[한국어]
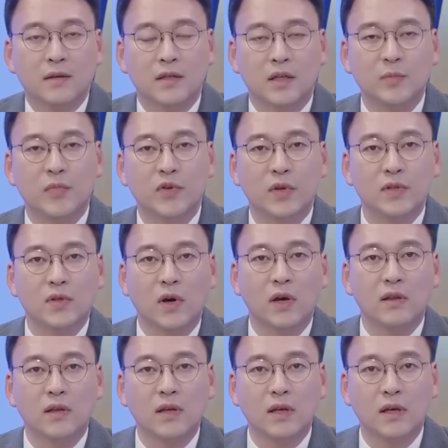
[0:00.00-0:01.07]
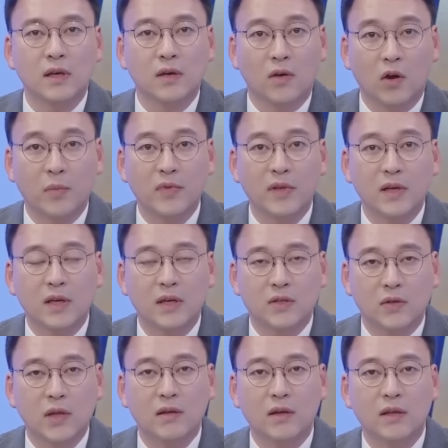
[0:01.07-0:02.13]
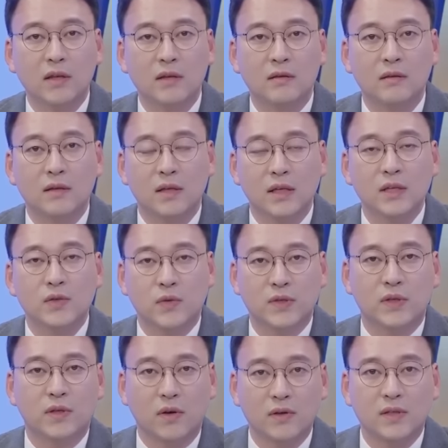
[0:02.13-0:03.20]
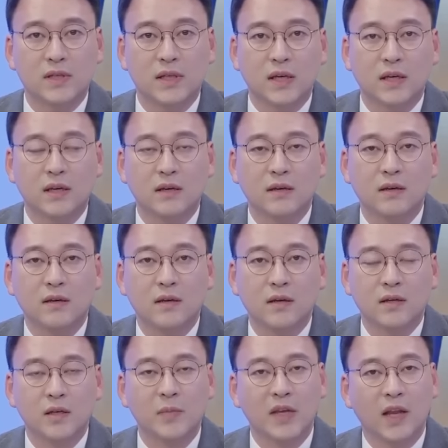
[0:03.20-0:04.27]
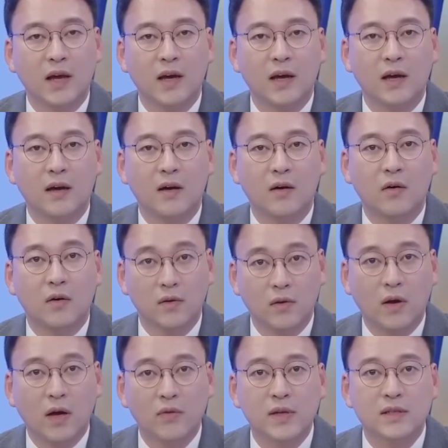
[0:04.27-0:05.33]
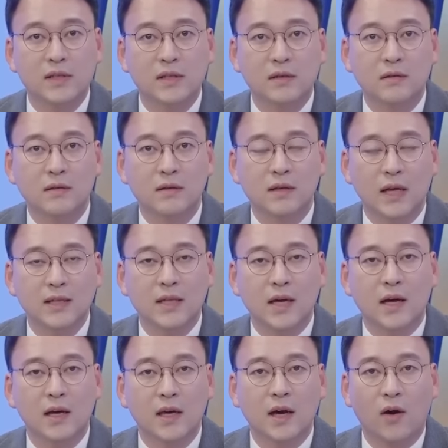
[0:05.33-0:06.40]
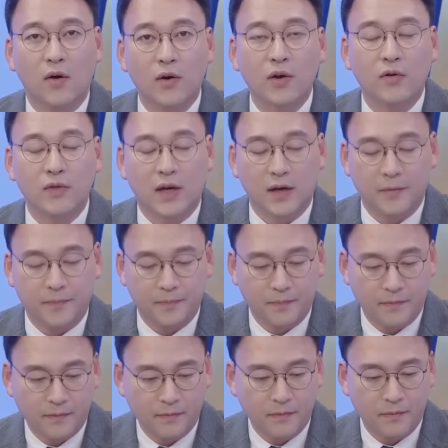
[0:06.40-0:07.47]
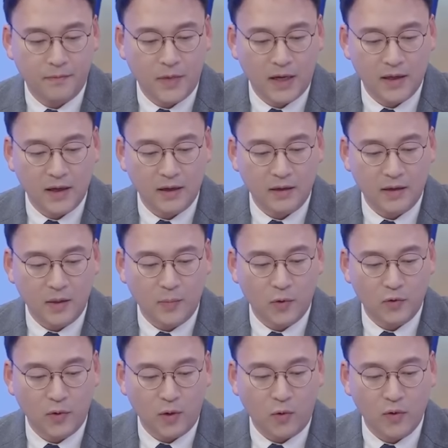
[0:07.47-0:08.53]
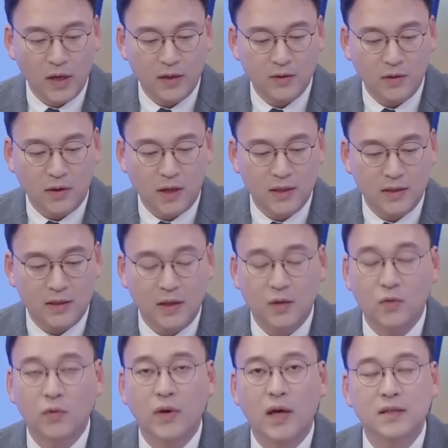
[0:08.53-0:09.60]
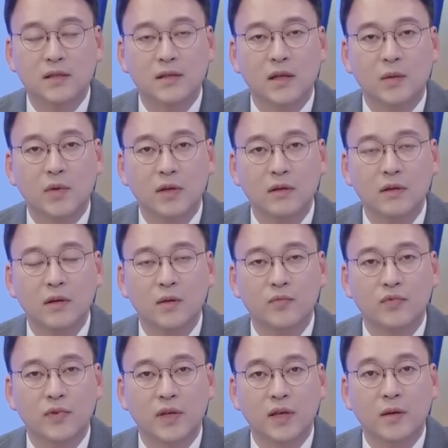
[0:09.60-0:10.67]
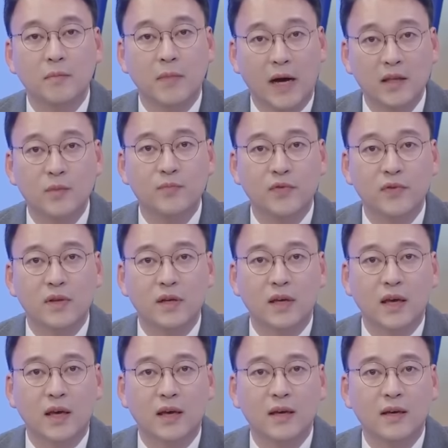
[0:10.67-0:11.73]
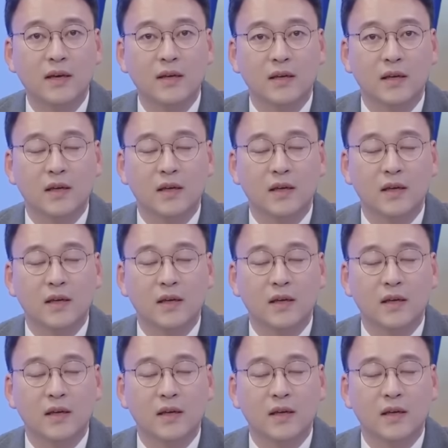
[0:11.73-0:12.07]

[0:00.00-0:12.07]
지금부터 저희들이 여러분들께 전해드리는 이 소식 역시 그 미래가 어떻게 될지는 예상하기가 어려우나 만약 이 보도의 공익적 가치에 동의하신다면 부디 많은 분들께